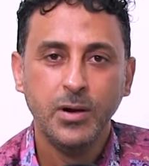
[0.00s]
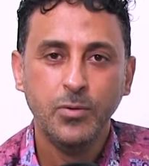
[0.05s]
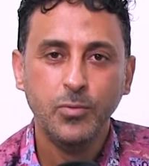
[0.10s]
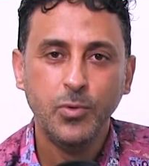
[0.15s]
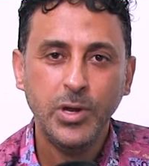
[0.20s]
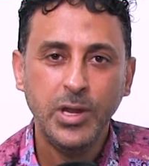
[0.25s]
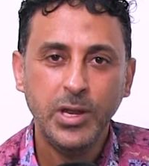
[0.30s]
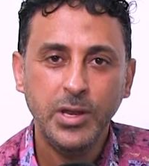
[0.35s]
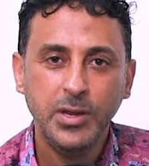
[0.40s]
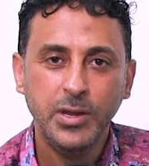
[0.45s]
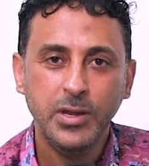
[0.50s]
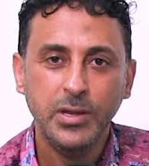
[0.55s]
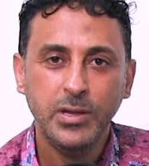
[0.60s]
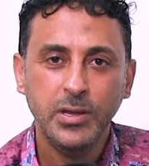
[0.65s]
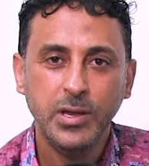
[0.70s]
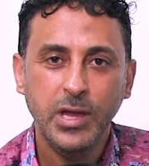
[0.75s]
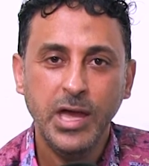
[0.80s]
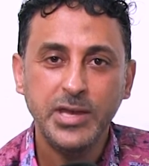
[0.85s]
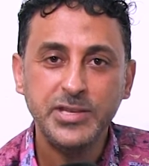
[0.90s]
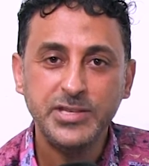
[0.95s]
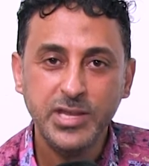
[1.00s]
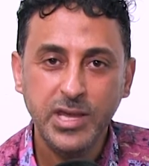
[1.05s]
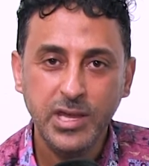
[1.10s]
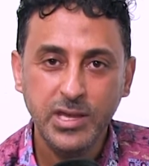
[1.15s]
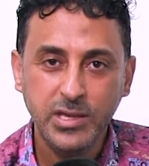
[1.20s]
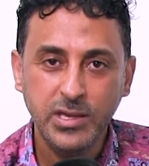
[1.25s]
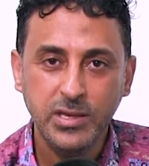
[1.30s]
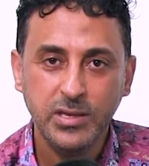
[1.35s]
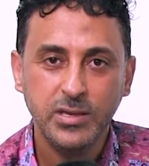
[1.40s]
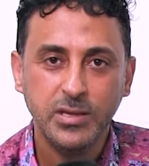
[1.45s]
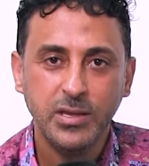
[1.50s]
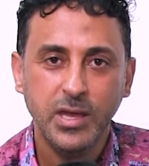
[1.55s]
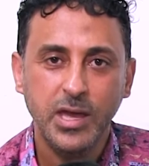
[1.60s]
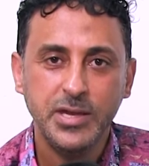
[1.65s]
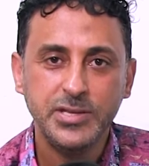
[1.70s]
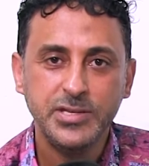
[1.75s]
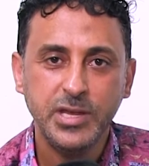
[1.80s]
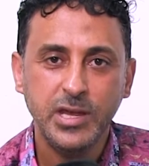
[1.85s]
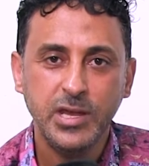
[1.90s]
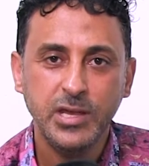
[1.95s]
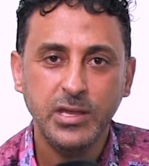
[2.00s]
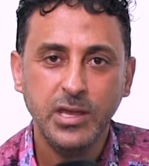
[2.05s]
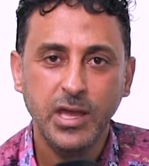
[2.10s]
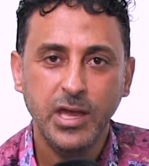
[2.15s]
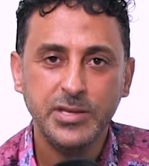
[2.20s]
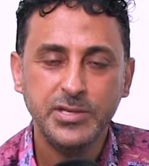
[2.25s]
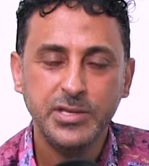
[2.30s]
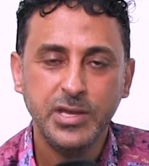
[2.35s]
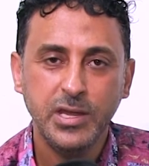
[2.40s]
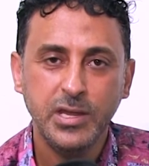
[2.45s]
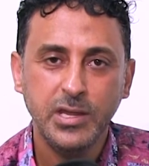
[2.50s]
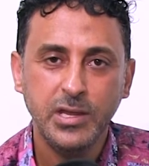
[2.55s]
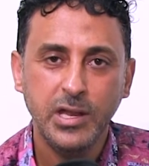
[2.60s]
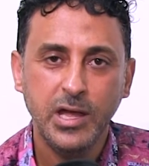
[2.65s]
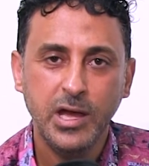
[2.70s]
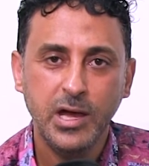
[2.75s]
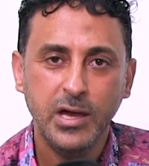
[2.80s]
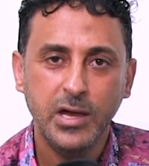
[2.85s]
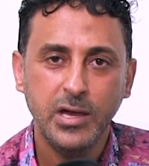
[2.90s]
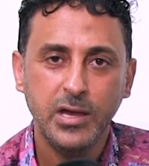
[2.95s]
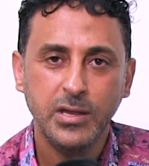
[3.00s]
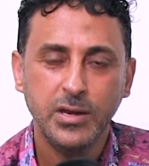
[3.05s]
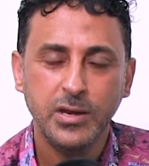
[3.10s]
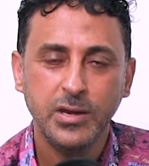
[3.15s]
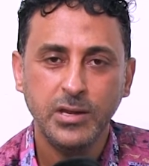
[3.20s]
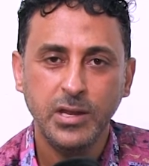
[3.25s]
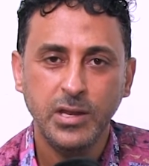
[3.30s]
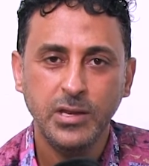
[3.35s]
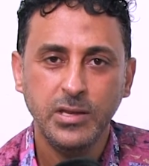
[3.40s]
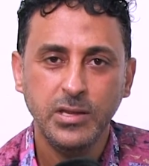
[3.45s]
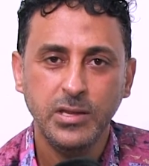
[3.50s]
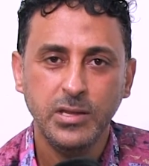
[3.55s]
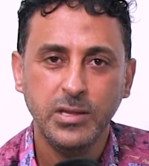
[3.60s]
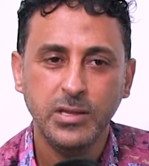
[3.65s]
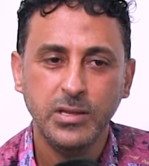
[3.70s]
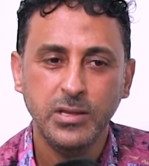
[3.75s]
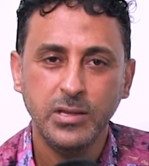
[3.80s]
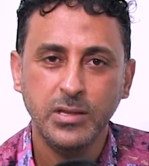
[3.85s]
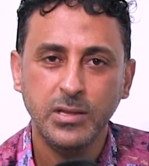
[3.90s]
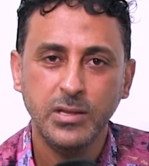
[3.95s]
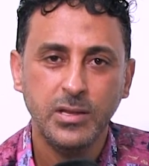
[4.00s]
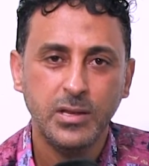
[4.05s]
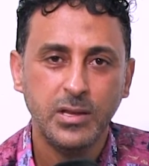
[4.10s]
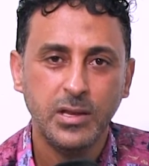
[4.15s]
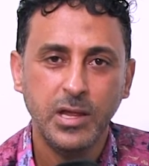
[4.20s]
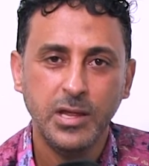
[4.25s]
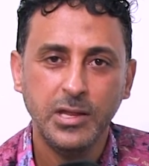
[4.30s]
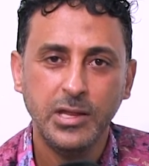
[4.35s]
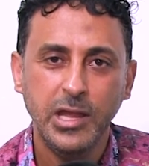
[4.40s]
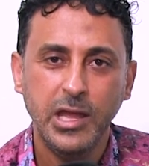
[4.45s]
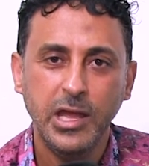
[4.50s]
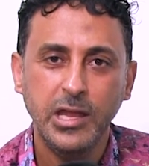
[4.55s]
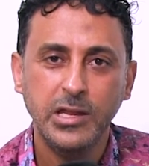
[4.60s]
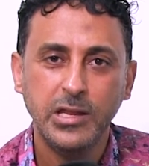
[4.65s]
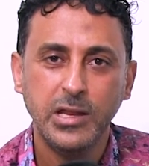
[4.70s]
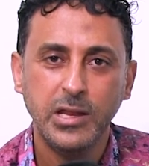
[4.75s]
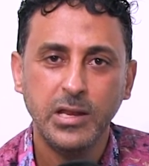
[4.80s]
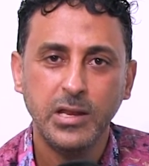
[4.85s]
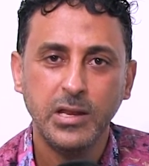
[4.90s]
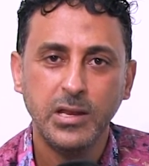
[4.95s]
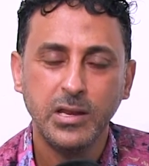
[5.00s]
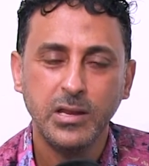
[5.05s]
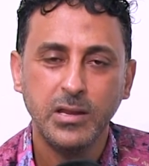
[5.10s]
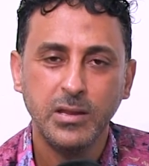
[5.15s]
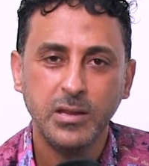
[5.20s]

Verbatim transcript: اولا عزائي عزائي عزائي الحار يعني هذه العائله